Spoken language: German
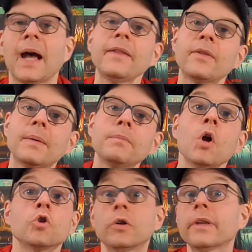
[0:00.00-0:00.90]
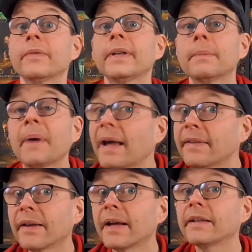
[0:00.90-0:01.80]
Hi zusammen, schön, dass ihr wieder dabei
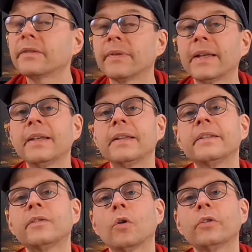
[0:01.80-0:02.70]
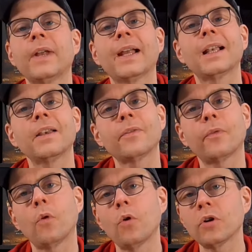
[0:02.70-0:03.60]
seid, wenn ich heute wieder ein kleines
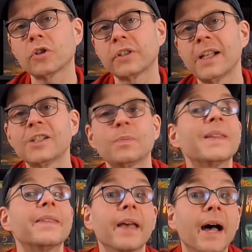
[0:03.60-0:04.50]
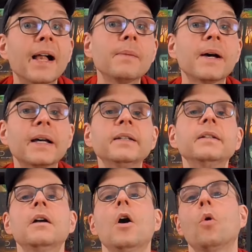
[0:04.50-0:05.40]
Vorgestellt Spezial
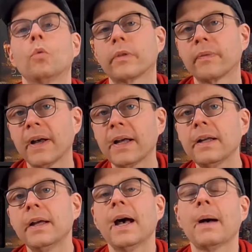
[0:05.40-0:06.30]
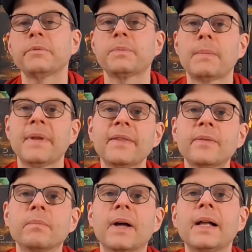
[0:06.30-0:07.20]
mache. Und zwar habe ich beim
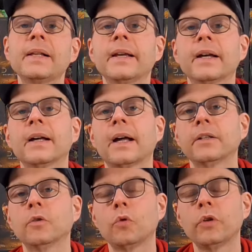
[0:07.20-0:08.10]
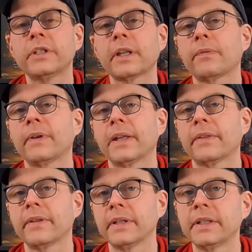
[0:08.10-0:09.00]
letzten Mal ja angekündigt, dass wir
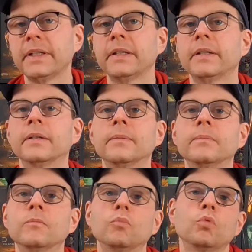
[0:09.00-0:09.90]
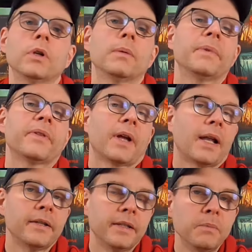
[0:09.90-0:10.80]
jetzt hier die äh, oder besser
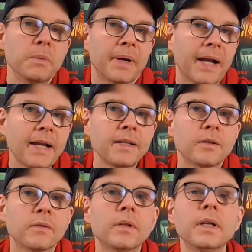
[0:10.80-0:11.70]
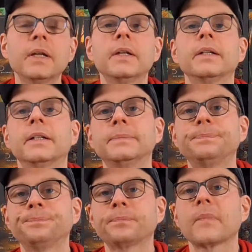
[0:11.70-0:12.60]
alle, die mir bekannten,
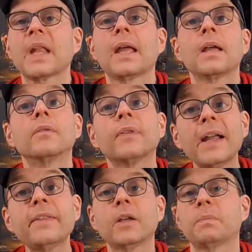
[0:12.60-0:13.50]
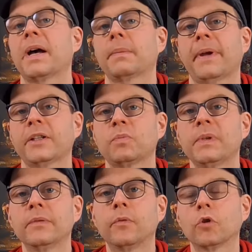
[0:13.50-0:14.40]
ähm, freizeitpark
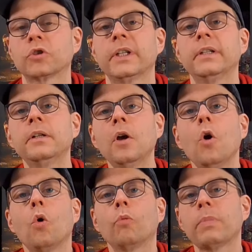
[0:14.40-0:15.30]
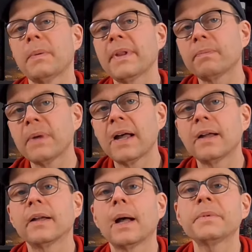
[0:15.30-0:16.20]
vorstelle. Und beim letzten
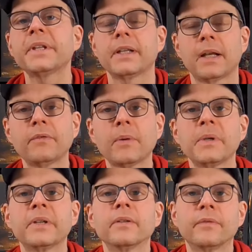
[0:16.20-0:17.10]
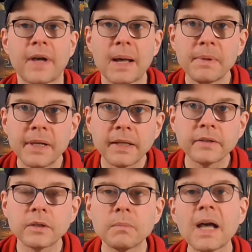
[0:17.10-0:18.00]
Mal habe ich ja den Anfang mit
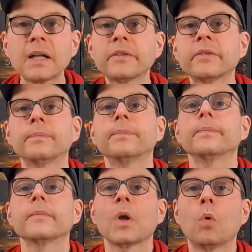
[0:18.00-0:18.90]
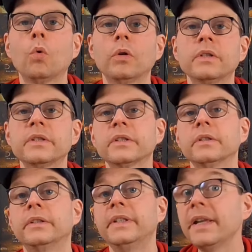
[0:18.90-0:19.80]
Fabelland gemacht. Und
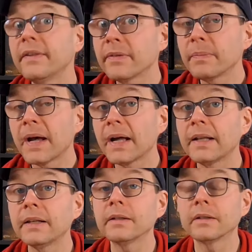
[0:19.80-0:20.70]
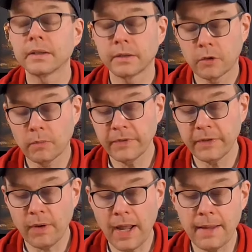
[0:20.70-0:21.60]
dieses Mal kommen wir
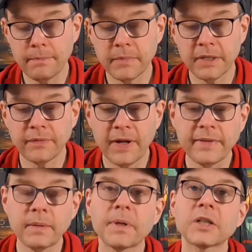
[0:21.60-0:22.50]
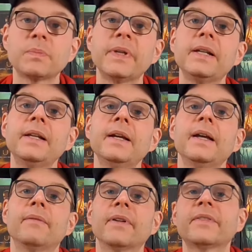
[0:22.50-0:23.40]
zu einem äh, Freizeitparkspiel,
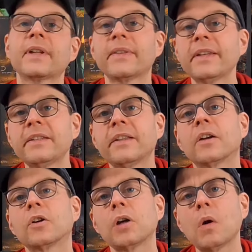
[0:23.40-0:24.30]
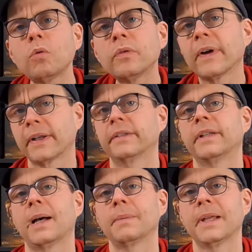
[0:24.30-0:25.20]
was ich tatsächlich
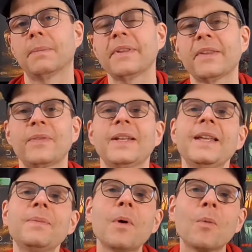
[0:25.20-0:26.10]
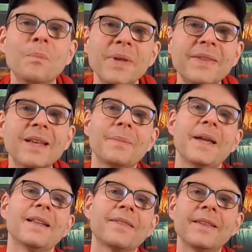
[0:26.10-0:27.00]
gecrowdfundet habe damals. Deswegen liegt es mir auch ein bisschen am
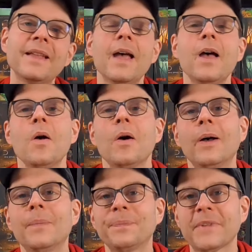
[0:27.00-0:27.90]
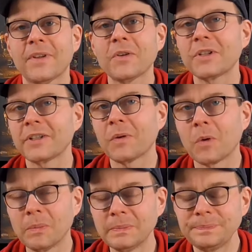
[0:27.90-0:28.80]
Herzen. Ähm, ich sage euch gleich
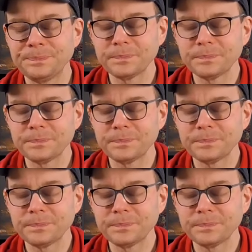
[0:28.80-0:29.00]
warum.